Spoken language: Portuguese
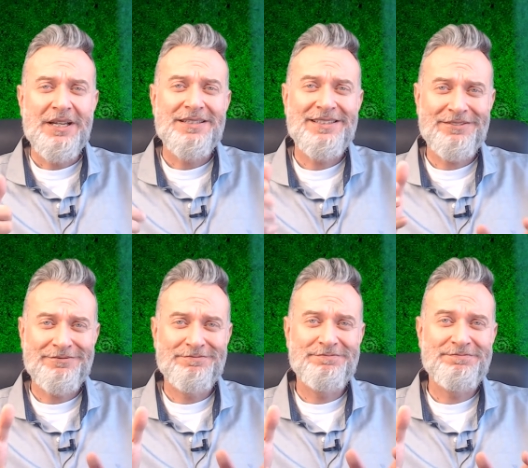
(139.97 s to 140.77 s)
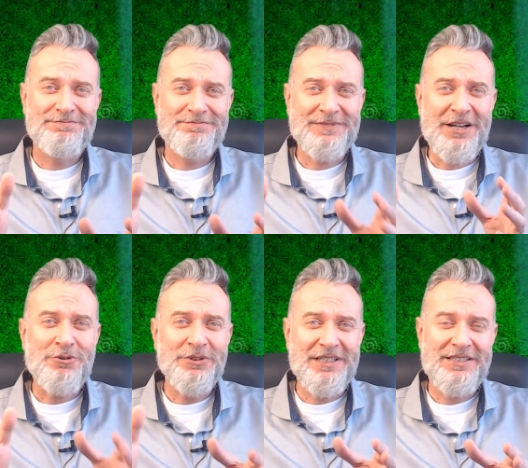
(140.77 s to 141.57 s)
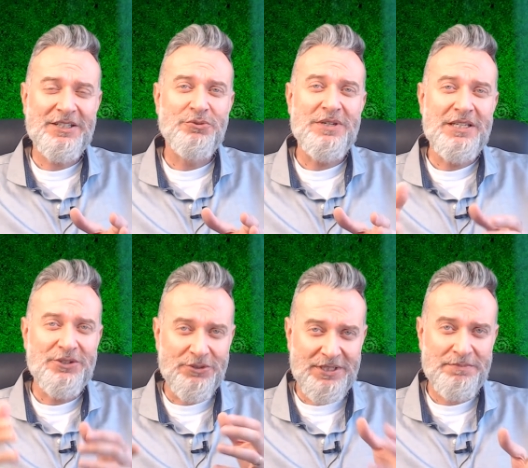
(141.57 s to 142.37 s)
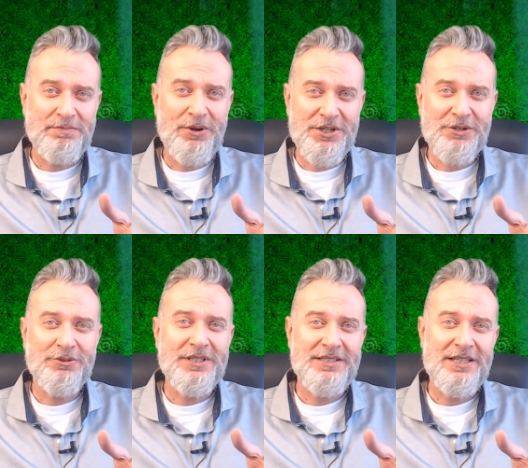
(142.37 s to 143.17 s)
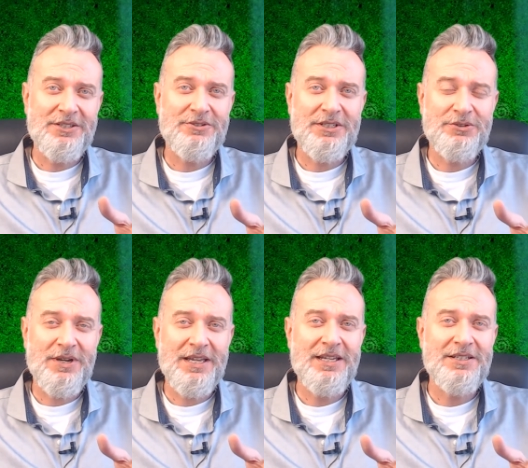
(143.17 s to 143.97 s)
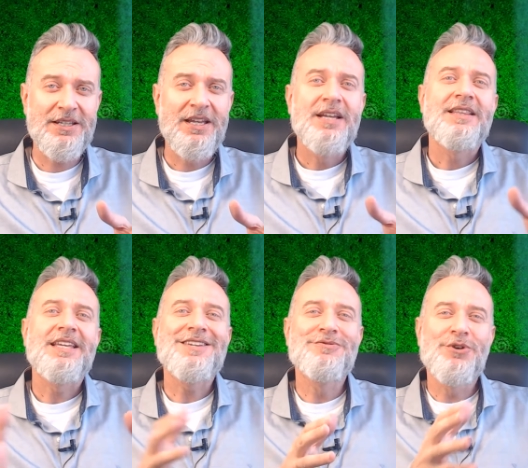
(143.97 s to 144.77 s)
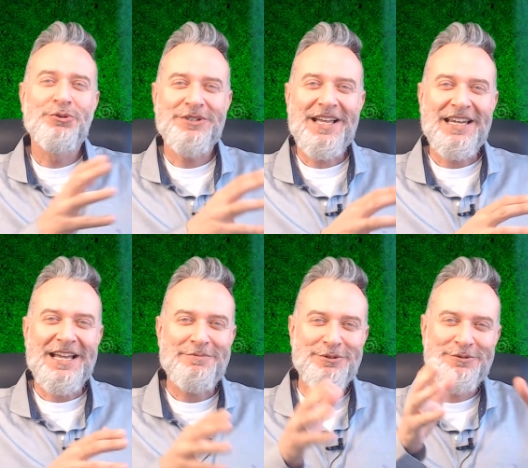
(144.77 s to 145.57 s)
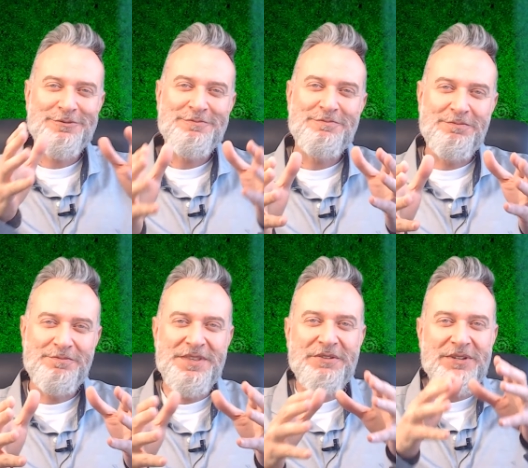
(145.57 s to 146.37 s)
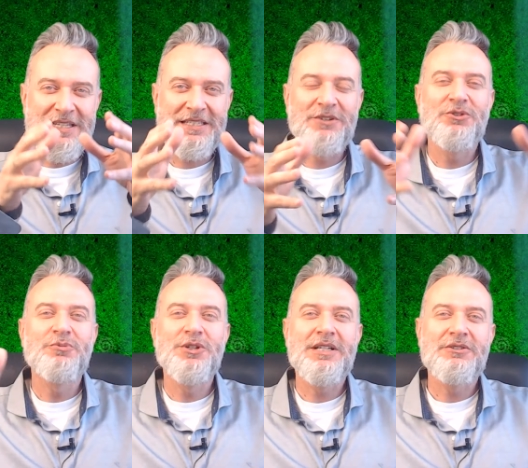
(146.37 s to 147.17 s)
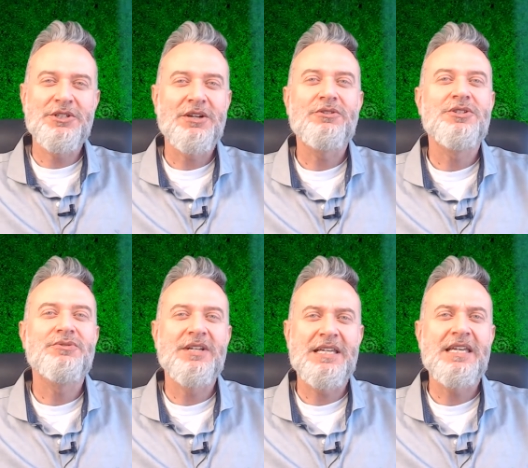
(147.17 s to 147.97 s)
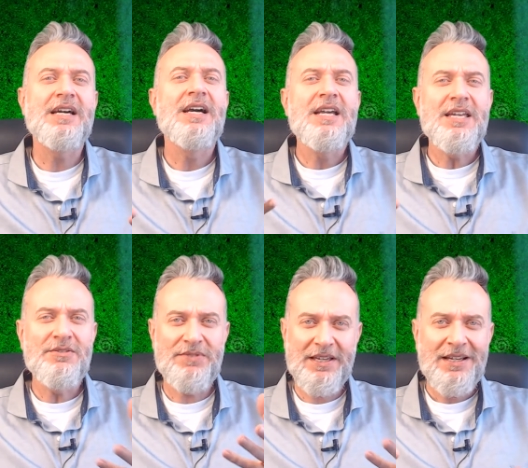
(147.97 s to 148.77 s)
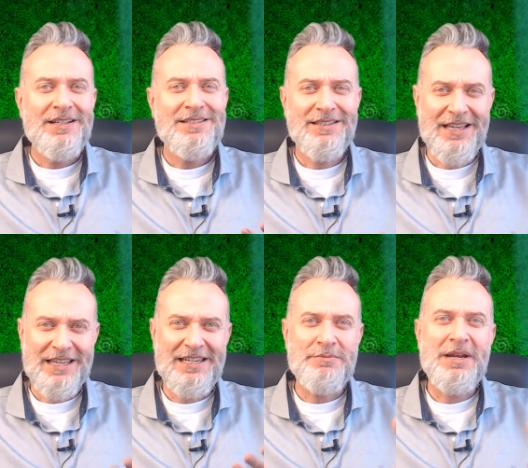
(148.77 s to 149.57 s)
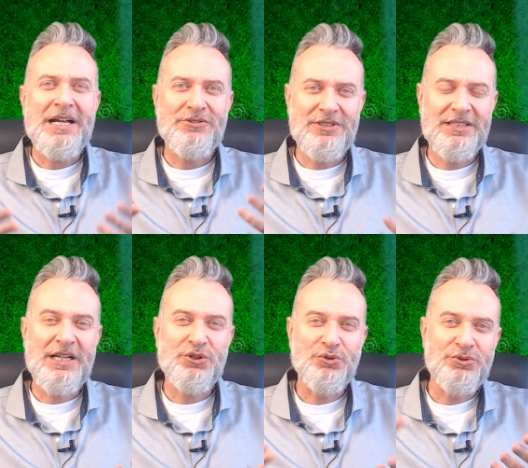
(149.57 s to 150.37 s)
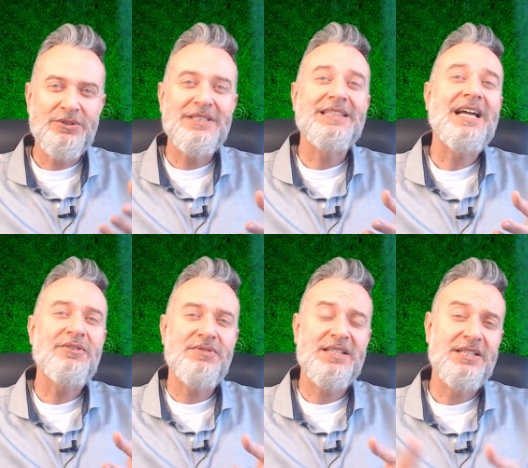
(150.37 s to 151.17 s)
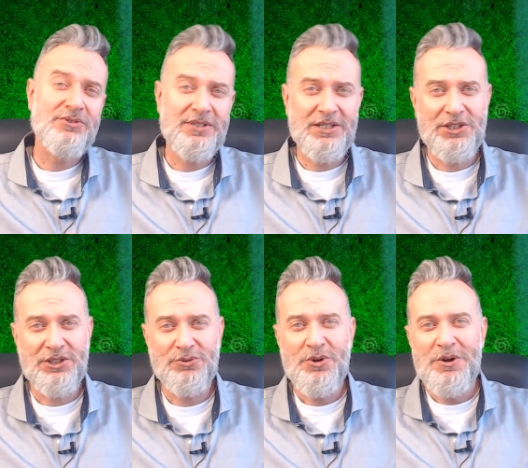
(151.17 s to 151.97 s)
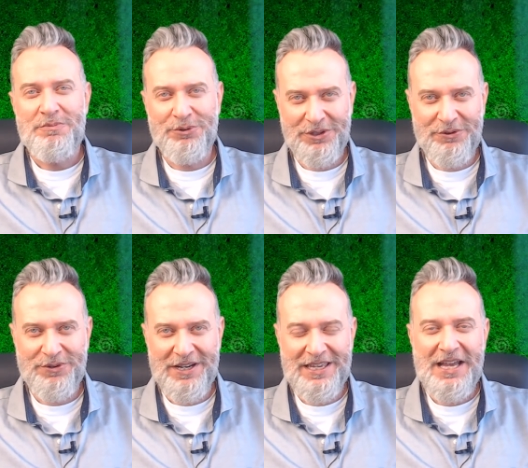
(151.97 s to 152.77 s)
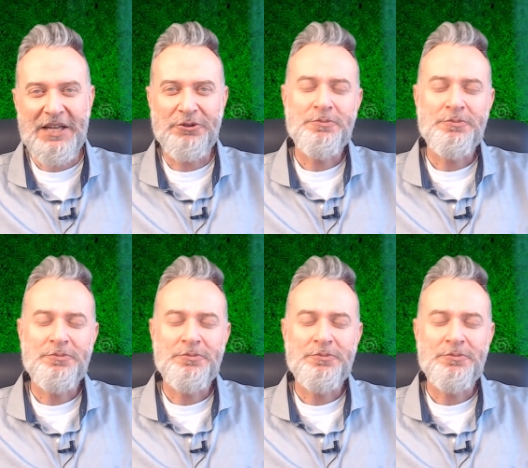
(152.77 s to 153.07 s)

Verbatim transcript: Se está acontecendo isso, ou se pode acontecer isso na sua rede, tem que voltar lá para definição do modelo de negócio de franquia e ver se está equilibrado, se está justo, se está fazendo sentido para o teu franqueado.